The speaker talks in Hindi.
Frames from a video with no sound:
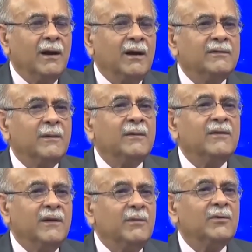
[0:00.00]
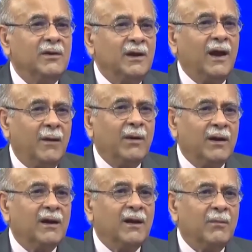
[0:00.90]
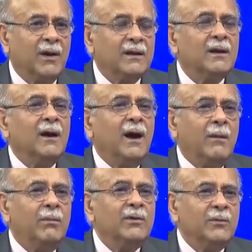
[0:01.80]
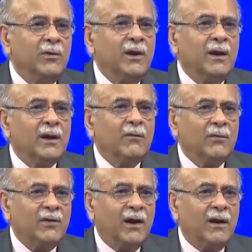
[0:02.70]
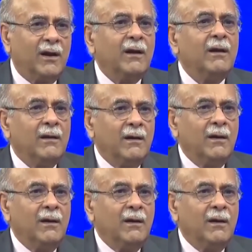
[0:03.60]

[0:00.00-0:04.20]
खान साहब के जहन में तो ये है बड़ी क्लियर बात अब मजबूरी है कि वो चल रहे हैं